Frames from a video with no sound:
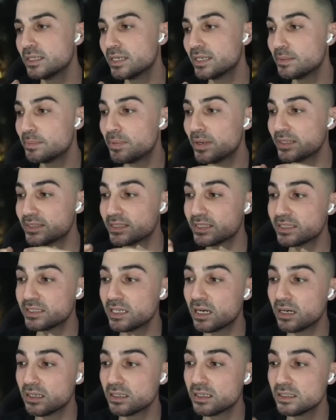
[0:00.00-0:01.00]
yapay
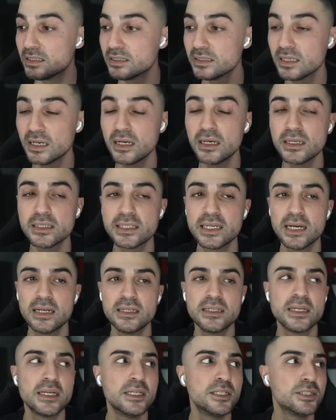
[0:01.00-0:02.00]
zeka alanında
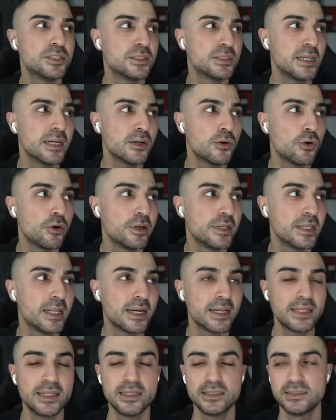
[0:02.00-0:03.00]
kendi geliştiren
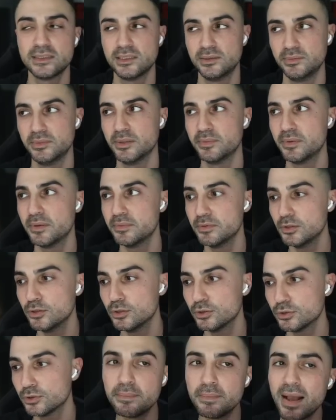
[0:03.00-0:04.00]
coinlere de yatırım yapabiliyoruz.